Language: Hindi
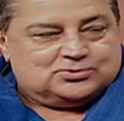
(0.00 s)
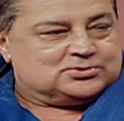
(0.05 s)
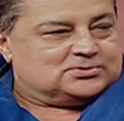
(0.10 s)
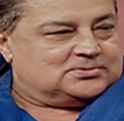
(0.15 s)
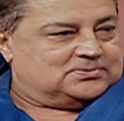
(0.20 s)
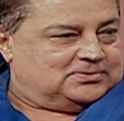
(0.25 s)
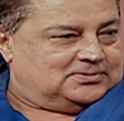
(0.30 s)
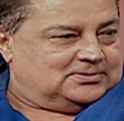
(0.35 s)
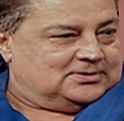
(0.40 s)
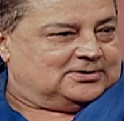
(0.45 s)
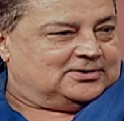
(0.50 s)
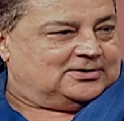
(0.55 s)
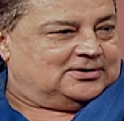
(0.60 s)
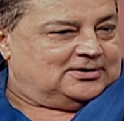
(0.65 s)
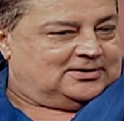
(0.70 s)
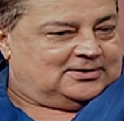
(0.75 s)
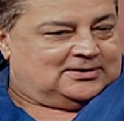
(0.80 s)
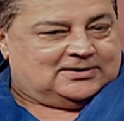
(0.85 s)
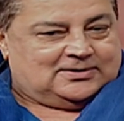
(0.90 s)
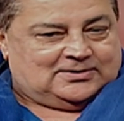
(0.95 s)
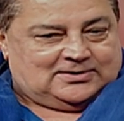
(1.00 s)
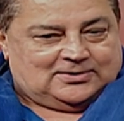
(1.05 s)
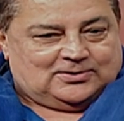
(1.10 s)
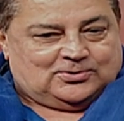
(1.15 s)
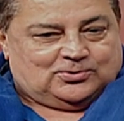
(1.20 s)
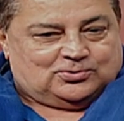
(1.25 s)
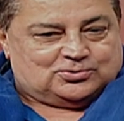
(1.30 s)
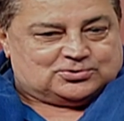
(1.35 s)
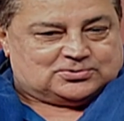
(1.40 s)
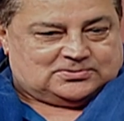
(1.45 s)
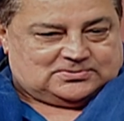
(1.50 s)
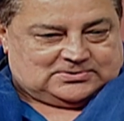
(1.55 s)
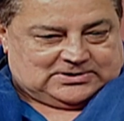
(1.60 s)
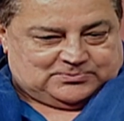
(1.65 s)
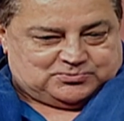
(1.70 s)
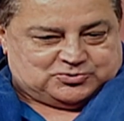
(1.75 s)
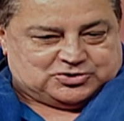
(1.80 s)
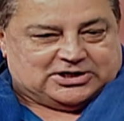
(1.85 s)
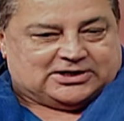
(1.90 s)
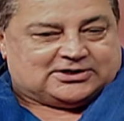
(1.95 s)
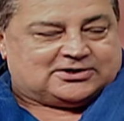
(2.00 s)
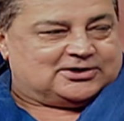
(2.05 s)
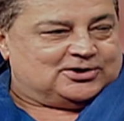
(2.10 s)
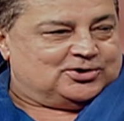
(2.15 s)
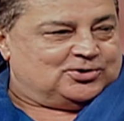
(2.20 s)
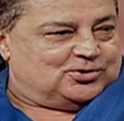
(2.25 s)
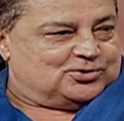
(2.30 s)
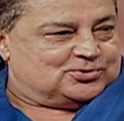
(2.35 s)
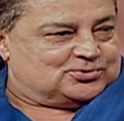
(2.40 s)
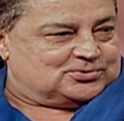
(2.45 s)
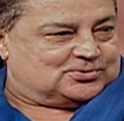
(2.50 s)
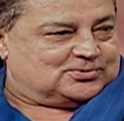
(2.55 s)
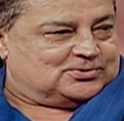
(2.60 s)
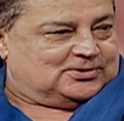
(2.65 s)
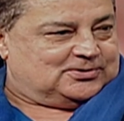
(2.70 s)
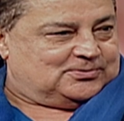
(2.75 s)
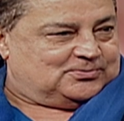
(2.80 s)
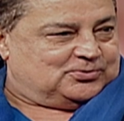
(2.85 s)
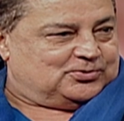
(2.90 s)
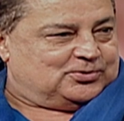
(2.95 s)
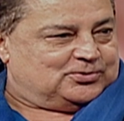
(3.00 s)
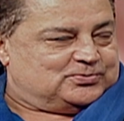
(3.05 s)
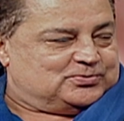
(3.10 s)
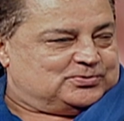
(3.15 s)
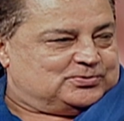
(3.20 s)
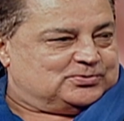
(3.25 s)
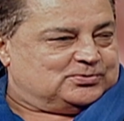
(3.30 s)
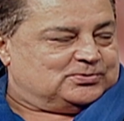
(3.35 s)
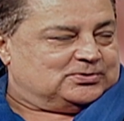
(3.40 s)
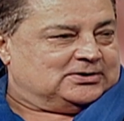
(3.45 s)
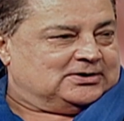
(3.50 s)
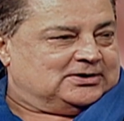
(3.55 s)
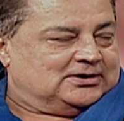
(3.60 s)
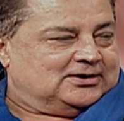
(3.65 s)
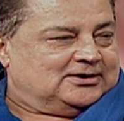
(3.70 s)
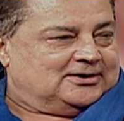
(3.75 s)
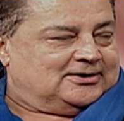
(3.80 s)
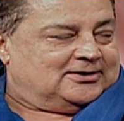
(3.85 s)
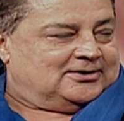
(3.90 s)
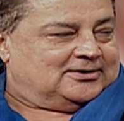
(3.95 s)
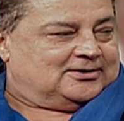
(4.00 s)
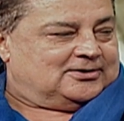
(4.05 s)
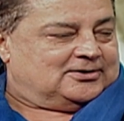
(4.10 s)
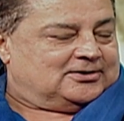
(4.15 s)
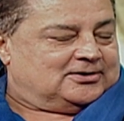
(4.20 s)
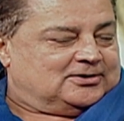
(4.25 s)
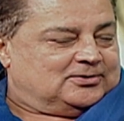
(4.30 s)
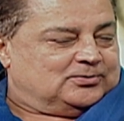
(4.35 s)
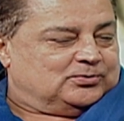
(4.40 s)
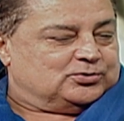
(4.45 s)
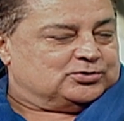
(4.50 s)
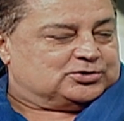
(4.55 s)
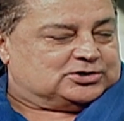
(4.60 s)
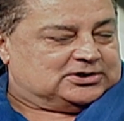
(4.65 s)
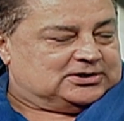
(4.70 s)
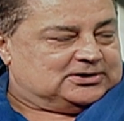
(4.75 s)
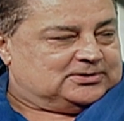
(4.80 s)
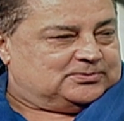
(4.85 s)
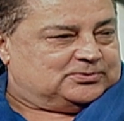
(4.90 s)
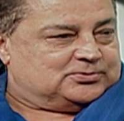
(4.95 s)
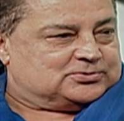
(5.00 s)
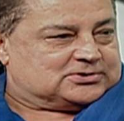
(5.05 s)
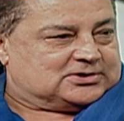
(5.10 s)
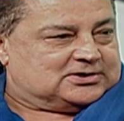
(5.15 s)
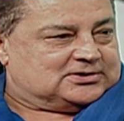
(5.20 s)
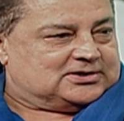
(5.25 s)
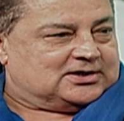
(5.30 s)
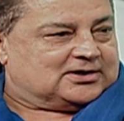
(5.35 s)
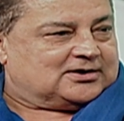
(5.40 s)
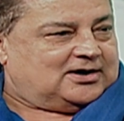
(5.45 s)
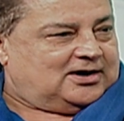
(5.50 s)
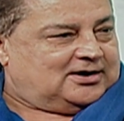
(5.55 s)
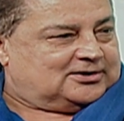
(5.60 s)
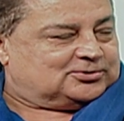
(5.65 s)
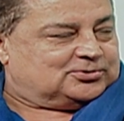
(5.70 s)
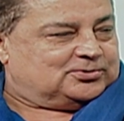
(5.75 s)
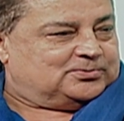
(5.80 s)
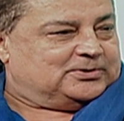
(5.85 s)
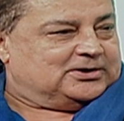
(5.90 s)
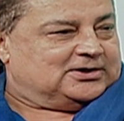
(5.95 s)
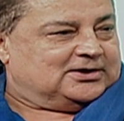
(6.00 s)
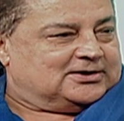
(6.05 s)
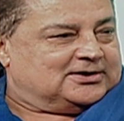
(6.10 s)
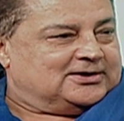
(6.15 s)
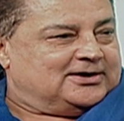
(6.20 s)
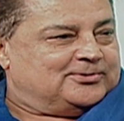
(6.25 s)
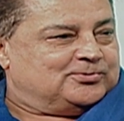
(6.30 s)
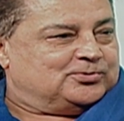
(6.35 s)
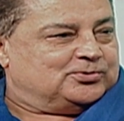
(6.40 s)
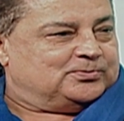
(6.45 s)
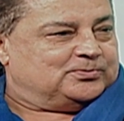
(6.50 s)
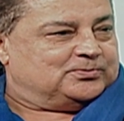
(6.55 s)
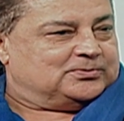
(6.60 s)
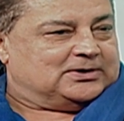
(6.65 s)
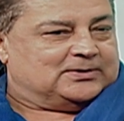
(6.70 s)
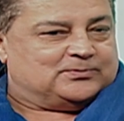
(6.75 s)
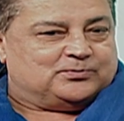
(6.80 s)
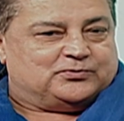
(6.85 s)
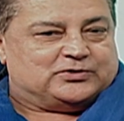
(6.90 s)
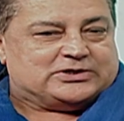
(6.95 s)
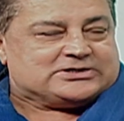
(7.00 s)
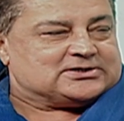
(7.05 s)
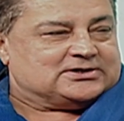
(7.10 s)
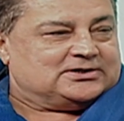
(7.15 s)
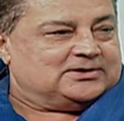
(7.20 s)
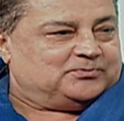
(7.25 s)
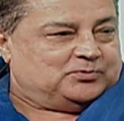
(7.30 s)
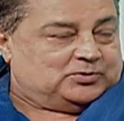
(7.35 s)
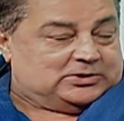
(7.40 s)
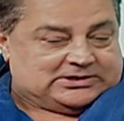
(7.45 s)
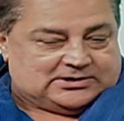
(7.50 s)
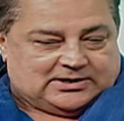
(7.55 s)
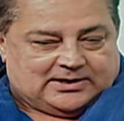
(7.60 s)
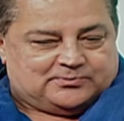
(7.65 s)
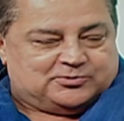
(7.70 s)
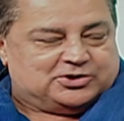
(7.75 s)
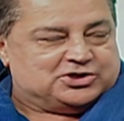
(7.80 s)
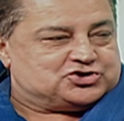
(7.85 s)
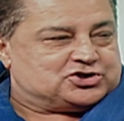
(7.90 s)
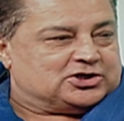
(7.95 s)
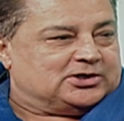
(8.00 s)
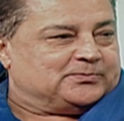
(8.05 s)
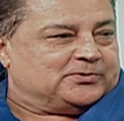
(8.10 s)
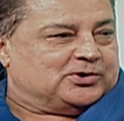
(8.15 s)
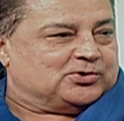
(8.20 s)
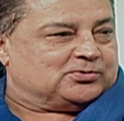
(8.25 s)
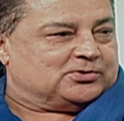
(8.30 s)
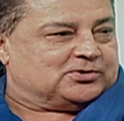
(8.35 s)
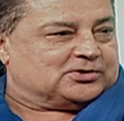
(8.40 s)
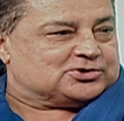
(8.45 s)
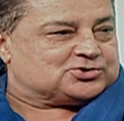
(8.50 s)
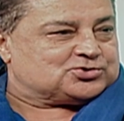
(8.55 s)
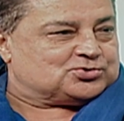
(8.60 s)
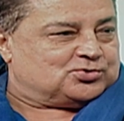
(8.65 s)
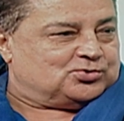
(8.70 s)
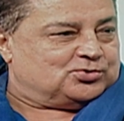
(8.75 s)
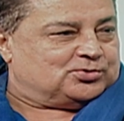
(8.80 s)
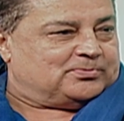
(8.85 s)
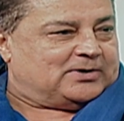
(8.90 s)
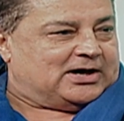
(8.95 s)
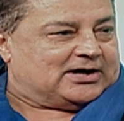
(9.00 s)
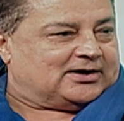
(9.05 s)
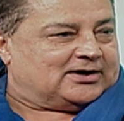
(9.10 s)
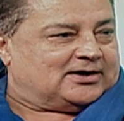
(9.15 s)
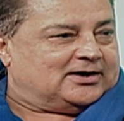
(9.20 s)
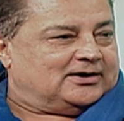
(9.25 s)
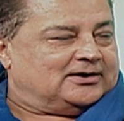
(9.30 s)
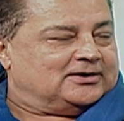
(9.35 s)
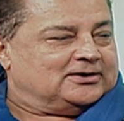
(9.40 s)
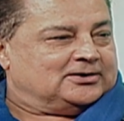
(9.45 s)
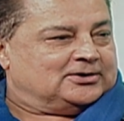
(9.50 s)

उस उस सब्जेक्ट की और उसकी वो वो थी उसकी दरकार तो मैंने किया वो वैसे अब नहीं छिड़ पाऊंगा किसी को भी मारेगा